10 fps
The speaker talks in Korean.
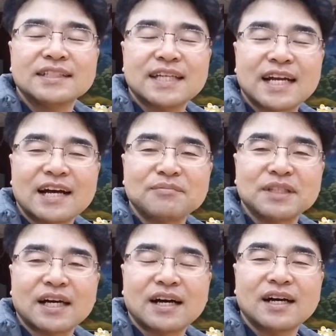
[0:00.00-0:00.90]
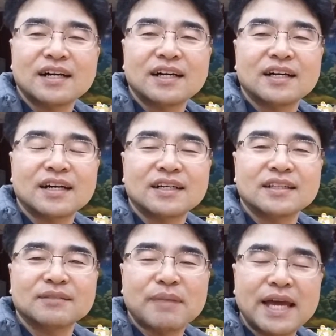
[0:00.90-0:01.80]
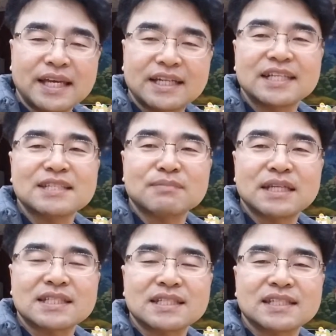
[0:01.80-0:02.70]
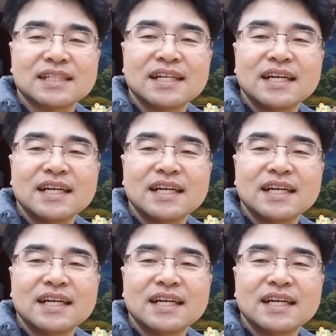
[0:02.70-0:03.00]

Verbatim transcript: 사랑합니다. 어, 메리 크리스마스.